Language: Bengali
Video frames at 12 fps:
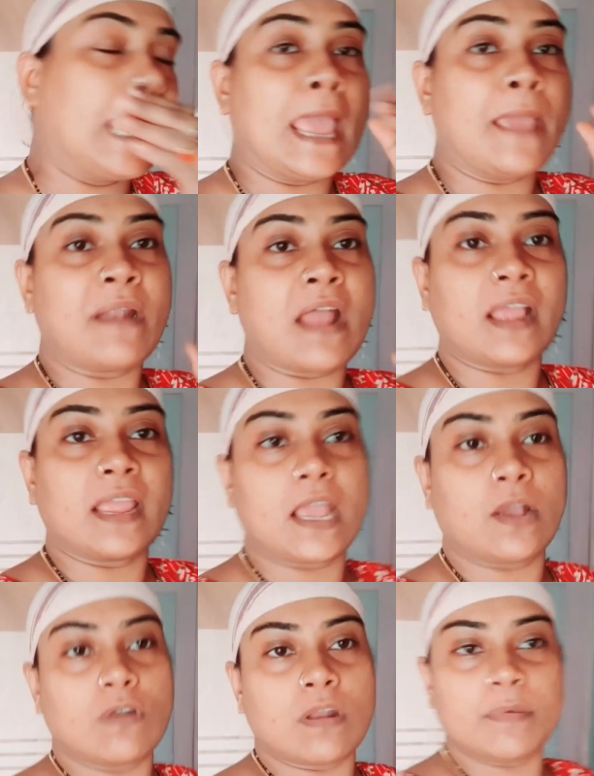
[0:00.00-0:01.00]
এবার
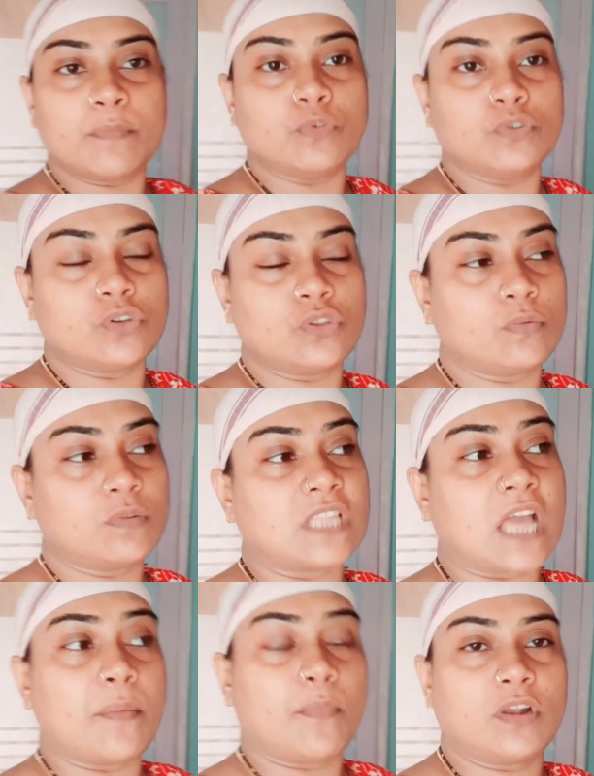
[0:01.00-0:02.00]
এখন আমি পুজো দেবো
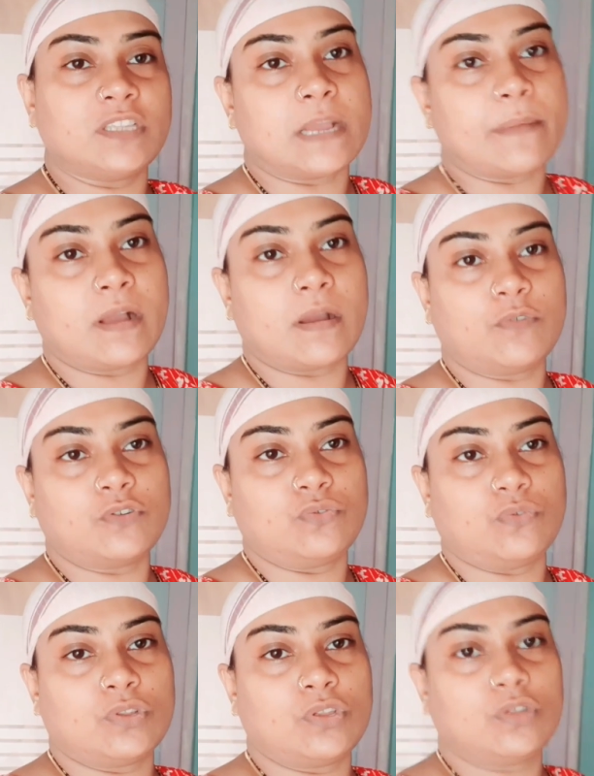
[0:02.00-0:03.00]
তারপর জামা কাপড়
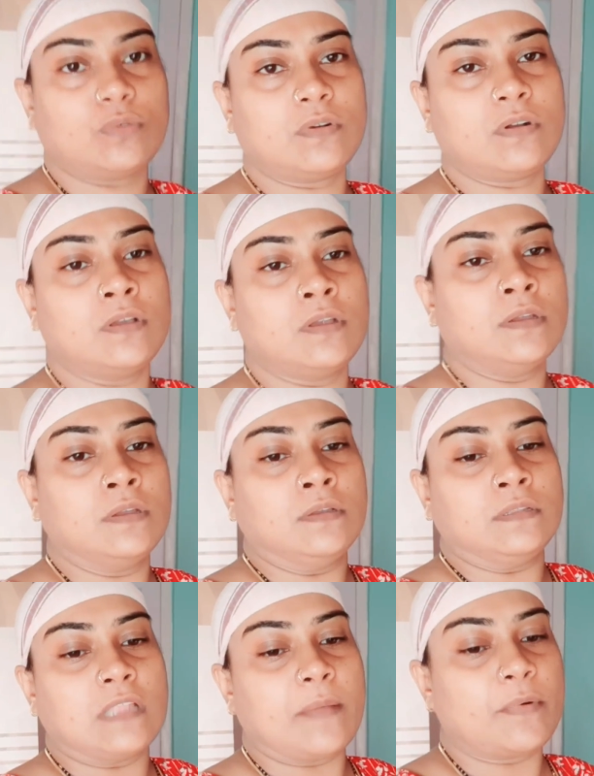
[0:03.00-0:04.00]
শুকোতে দেবো
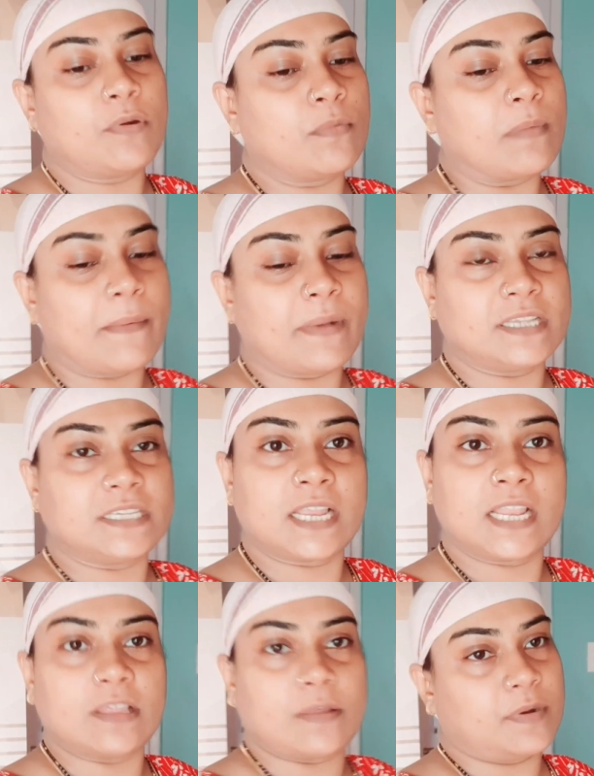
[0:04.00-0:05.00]
তারপর ওর বাবা এসে
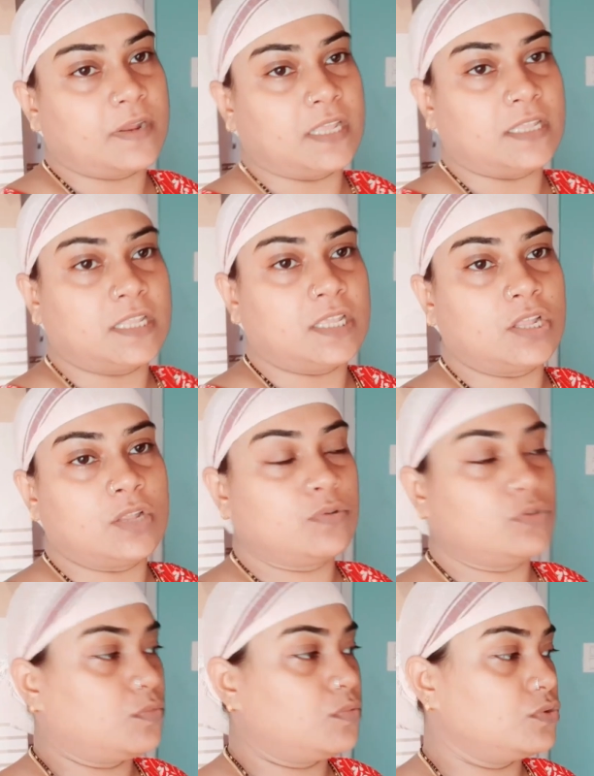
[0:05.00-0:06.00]
গেলে তারপর খেতে দিয়ে দেবো
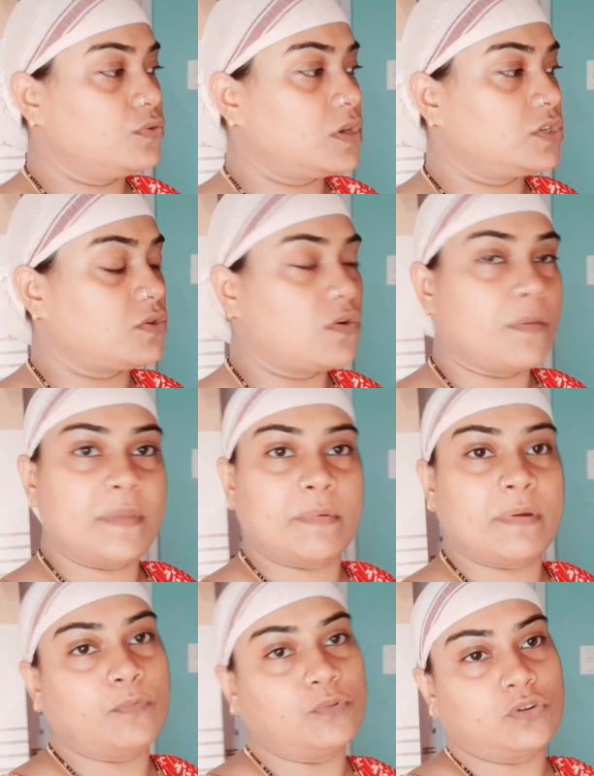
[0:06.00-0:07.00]
তো বন্ধুরা চলো আমি
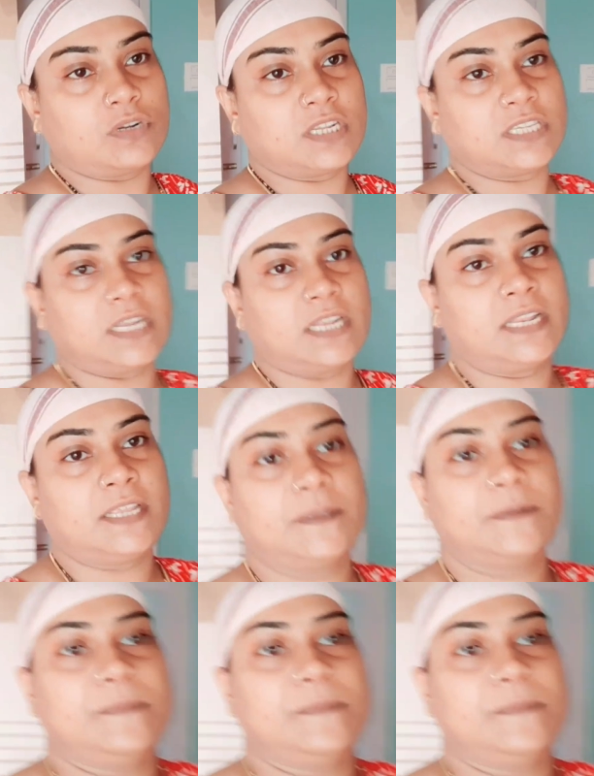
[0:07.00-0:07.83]
এবার পুজোটা সেরে নেবো